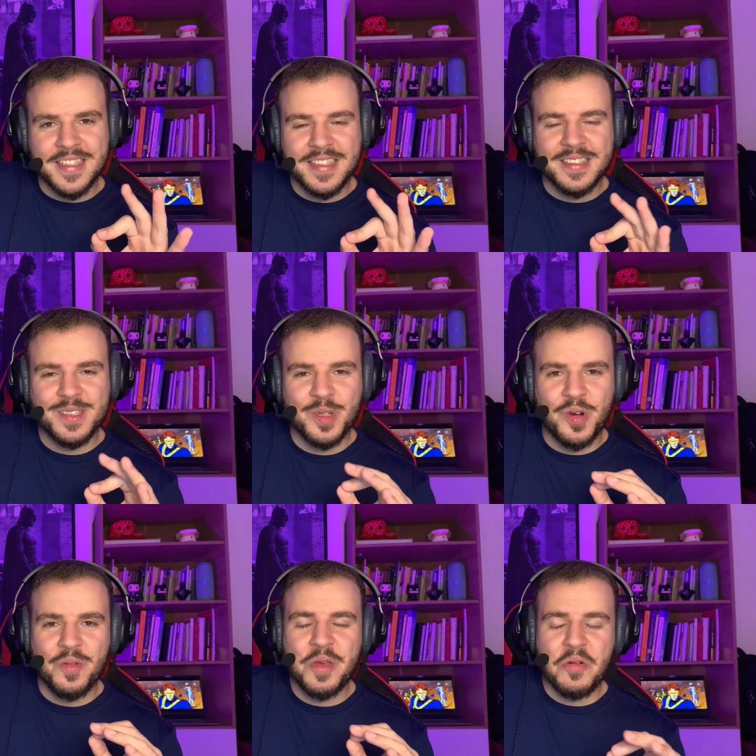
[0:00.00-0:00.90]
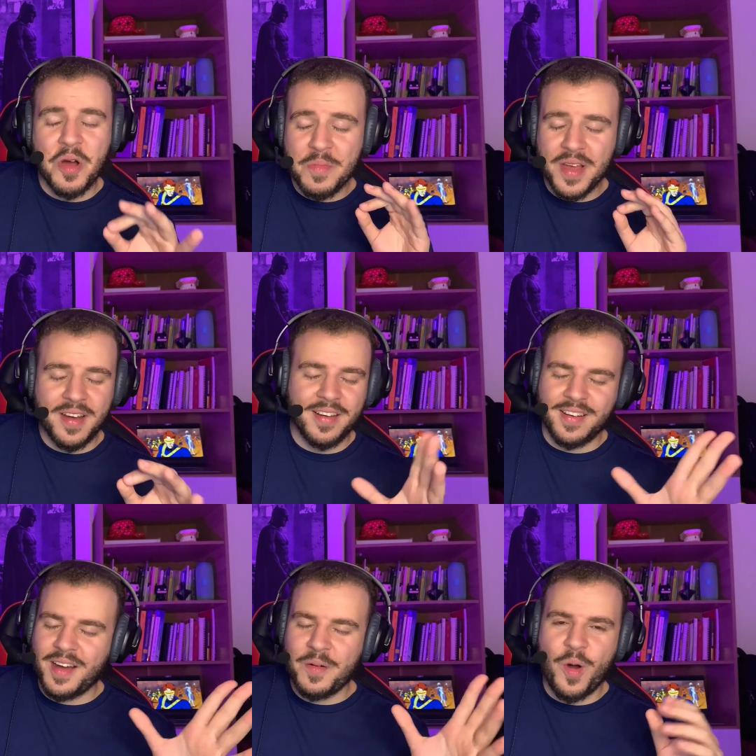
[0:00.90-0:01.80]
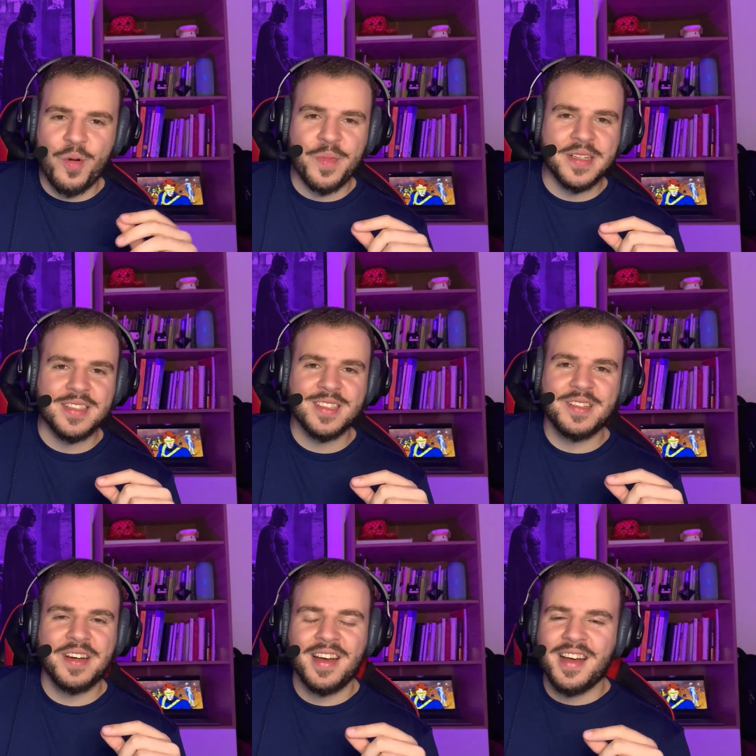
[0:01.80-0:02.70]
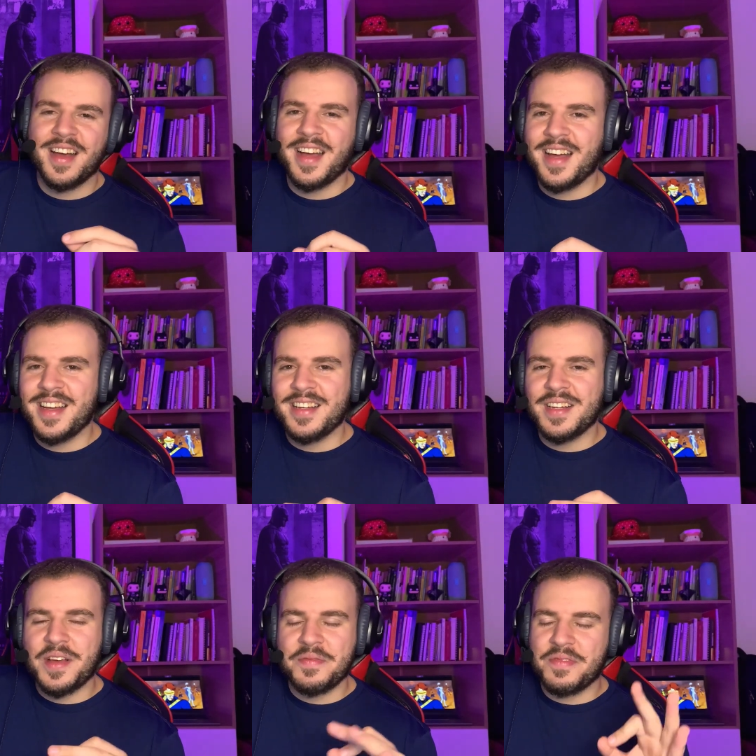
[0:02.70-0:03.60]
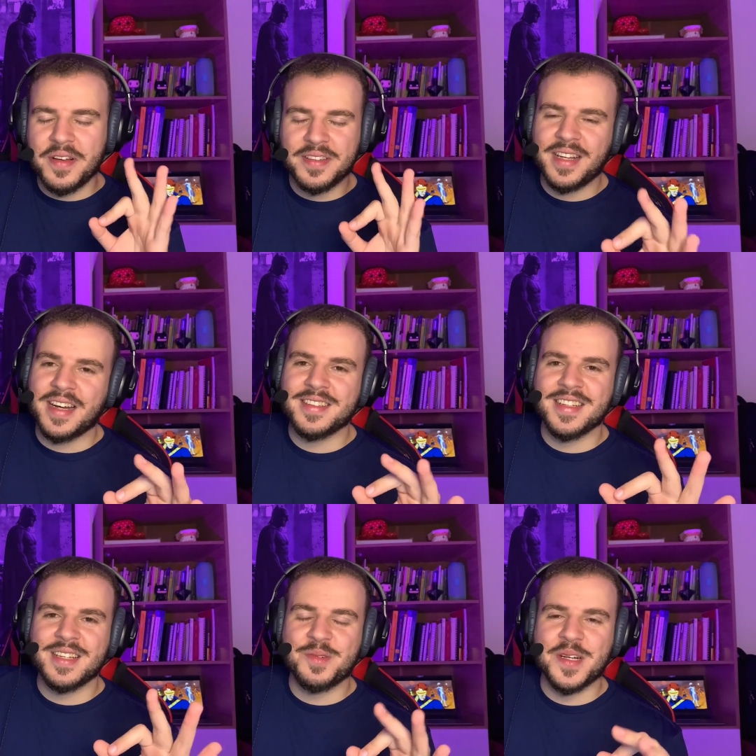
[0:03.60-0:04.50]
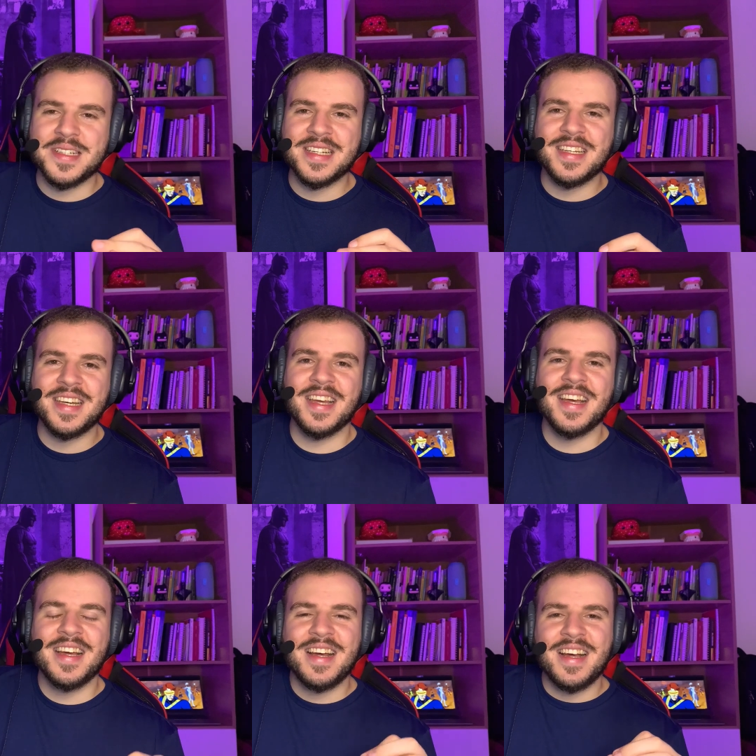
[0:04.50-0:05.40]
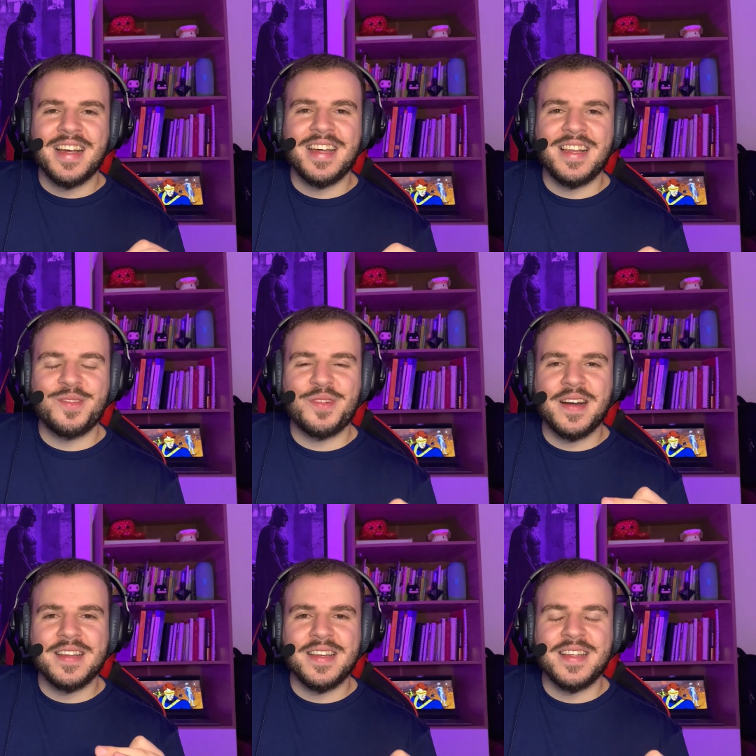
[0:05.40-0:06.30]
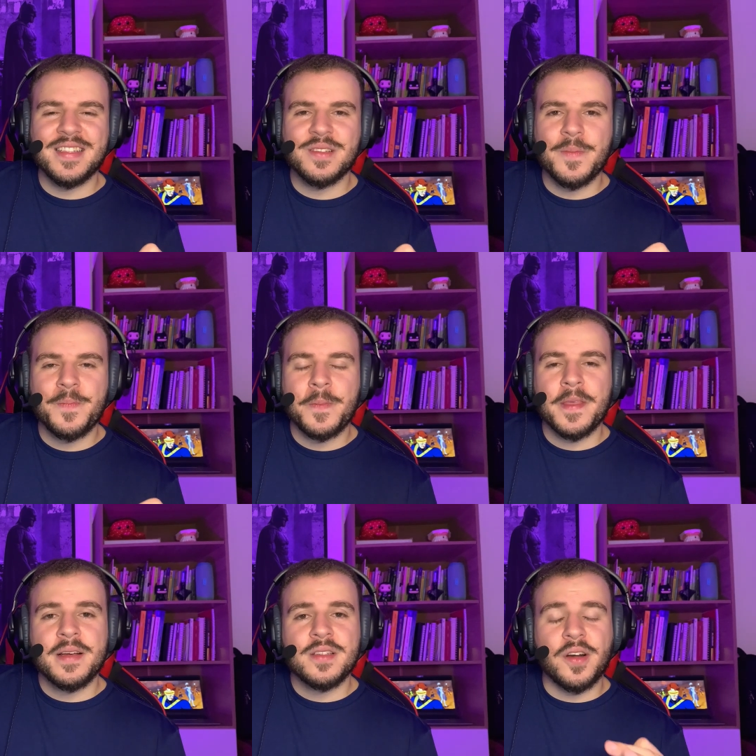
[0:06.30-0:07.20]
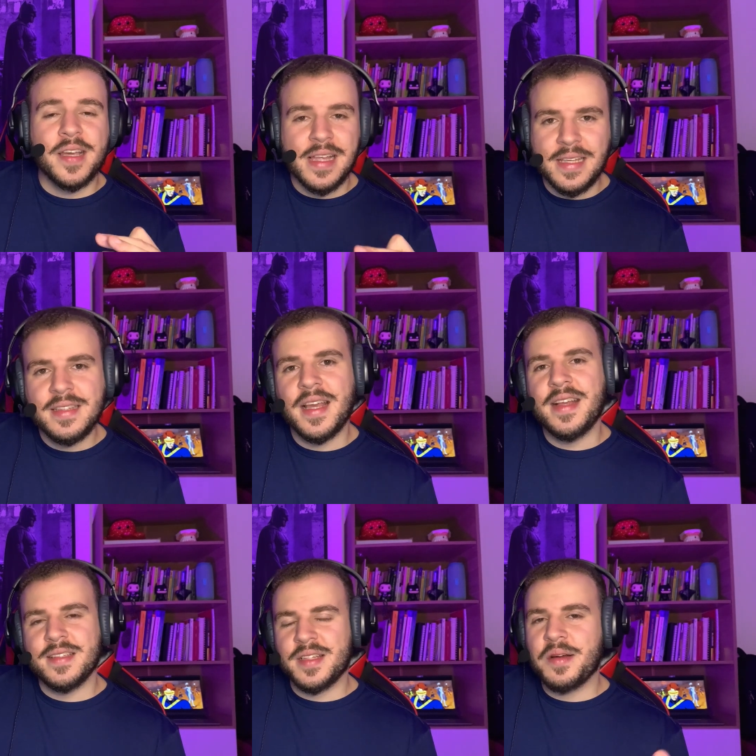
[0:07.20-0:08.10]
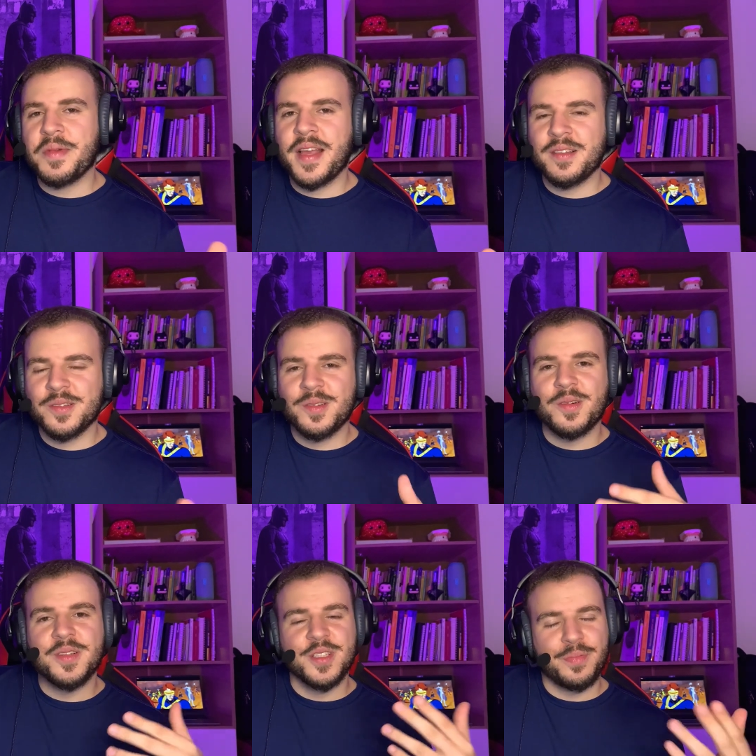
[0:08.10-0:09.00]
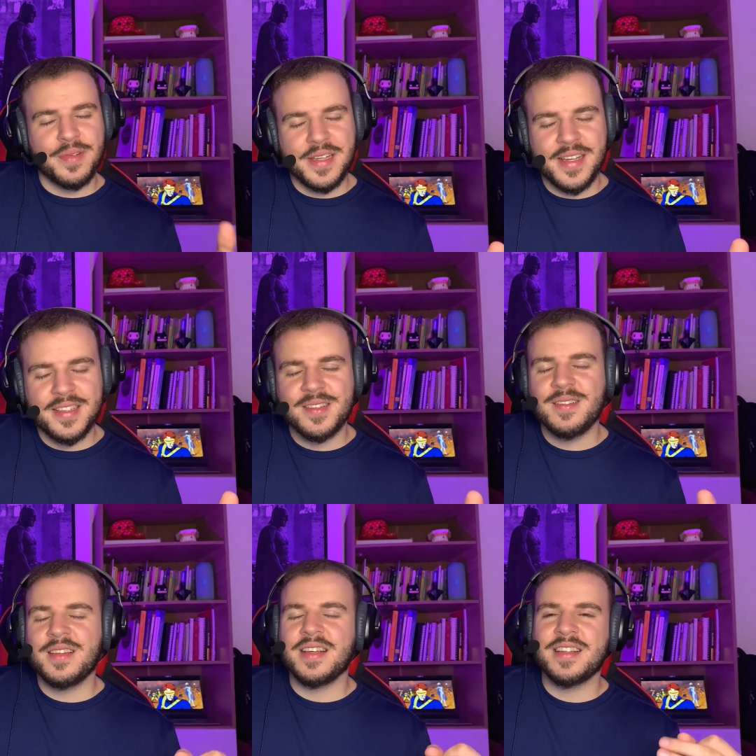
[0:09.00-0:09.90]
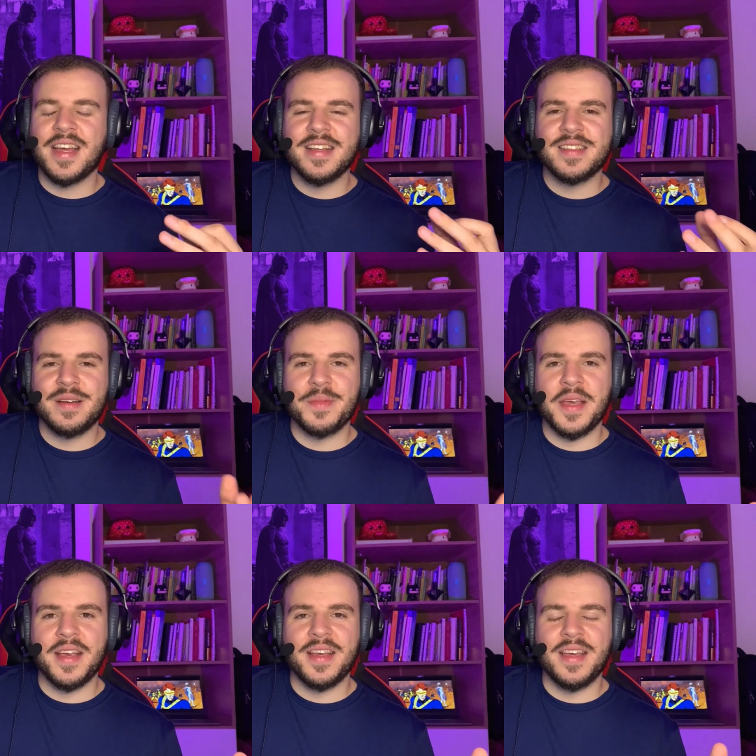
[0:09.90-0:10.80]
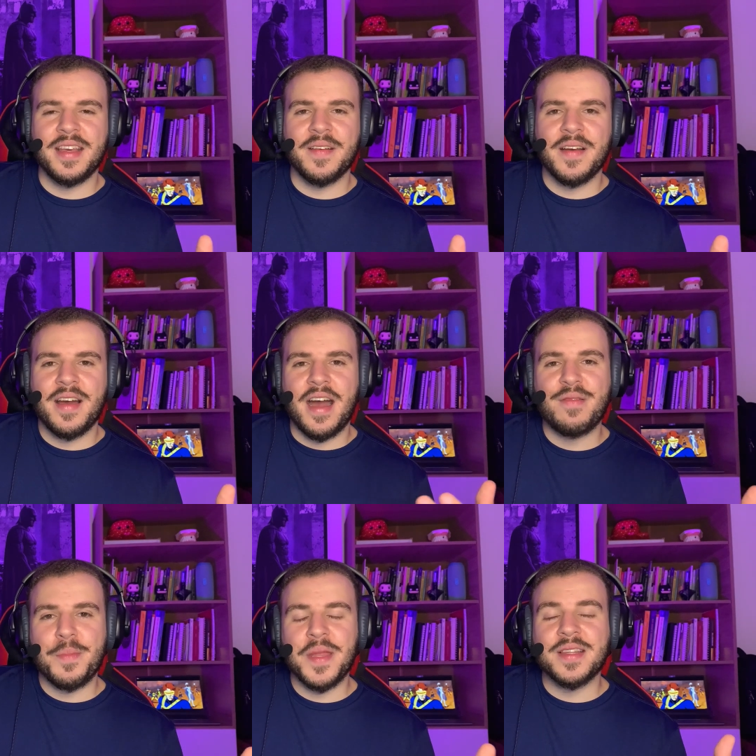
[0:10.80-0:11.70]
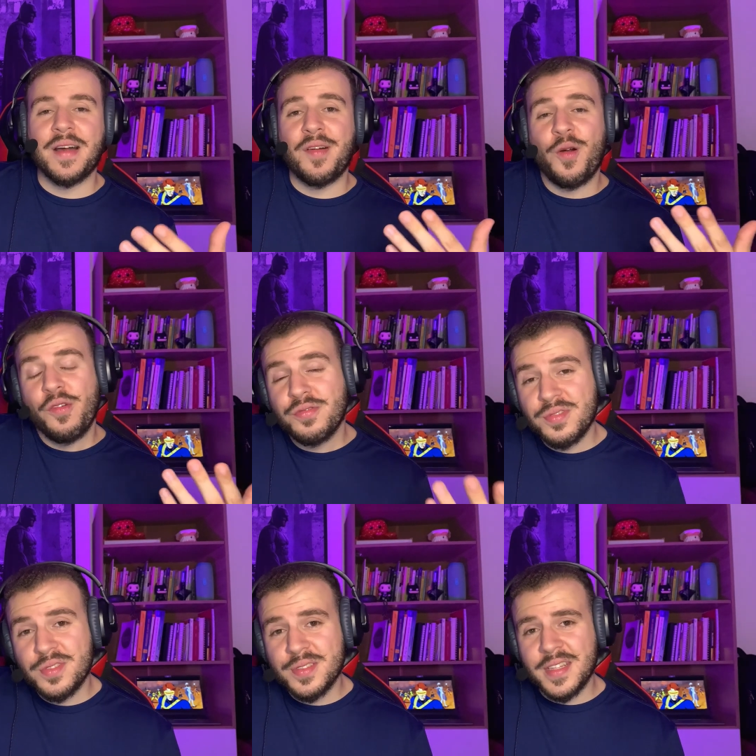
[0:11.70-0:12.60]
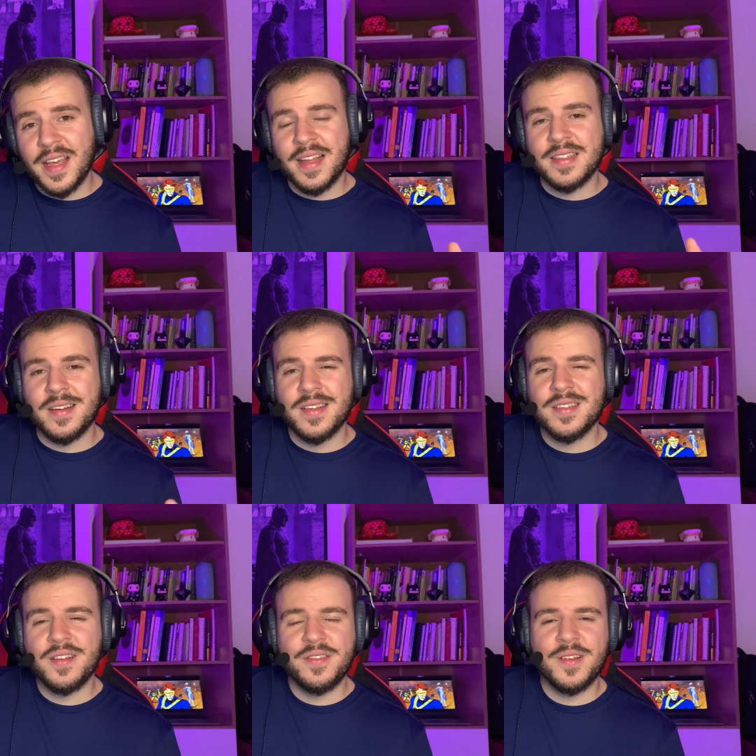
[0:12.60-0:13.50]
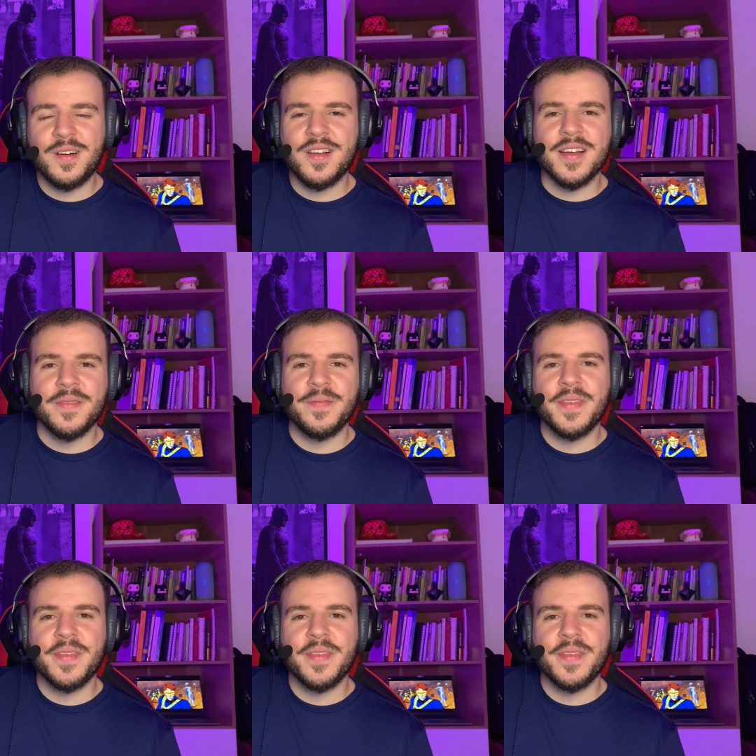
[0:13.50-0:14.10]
hein, desse homem. O homem é, é um romântico. É fantástica essa frase aqui. E ele fala isso. Só que ele entende também todo o contexto político, ele entende também que a vampira estava confusa em relação a isso. Ele falou: olha,